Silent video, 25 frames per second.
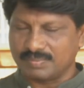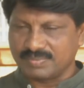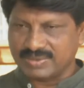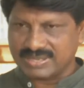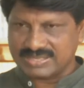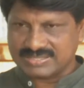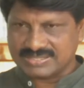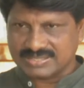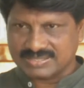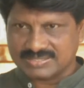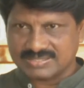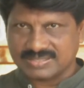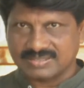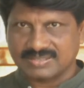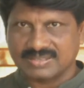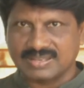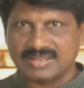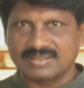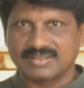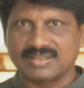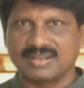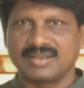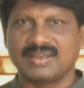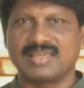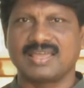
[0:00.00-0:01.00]
ఆ బేసిక్
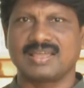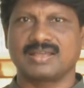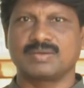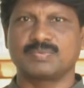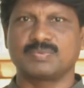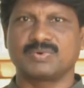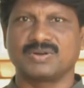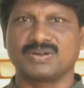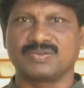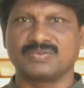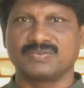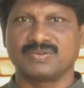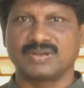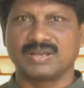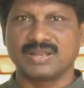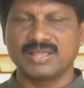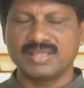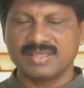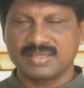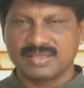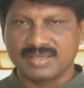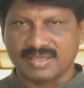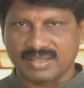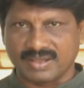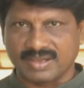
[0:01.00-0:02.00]
సిద్ధాంతాలు లేకపోవడం
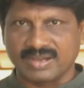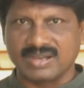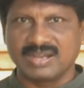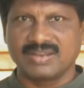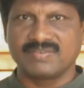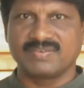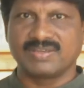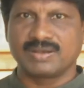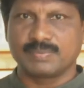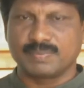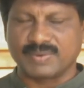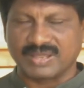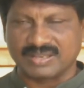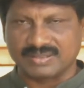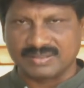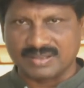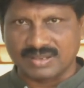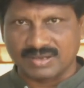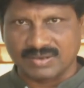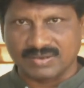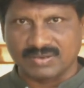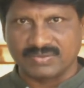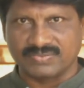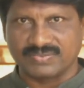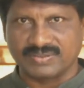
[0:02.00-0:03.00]
వల్లే రెండు వేల
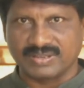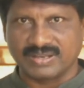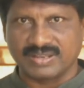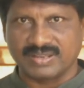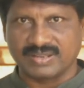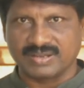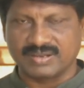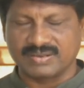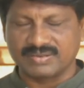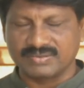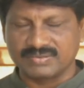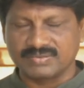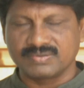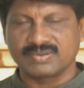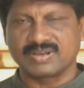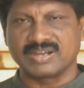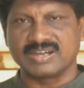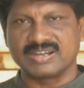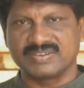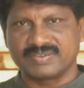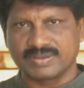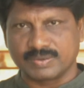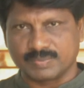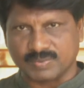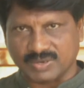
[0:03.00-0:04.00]
పద్నాలుగులో ఫెయిల్ అయ్యాడు
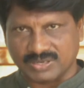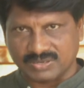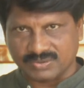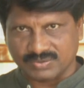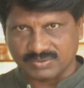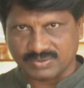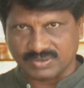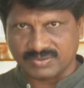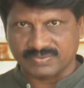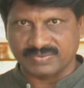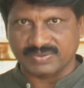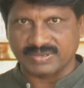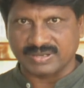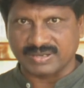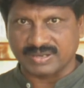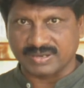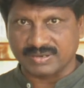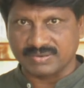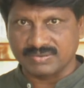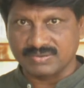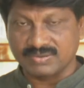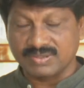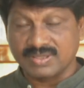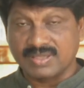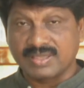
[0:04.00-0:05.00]
రెండు వేల పంతొమ్మిదిలో
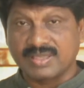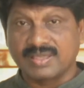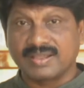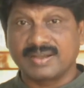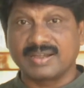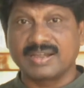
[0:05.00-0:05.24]
ఫెయిల్ అయ్యాడు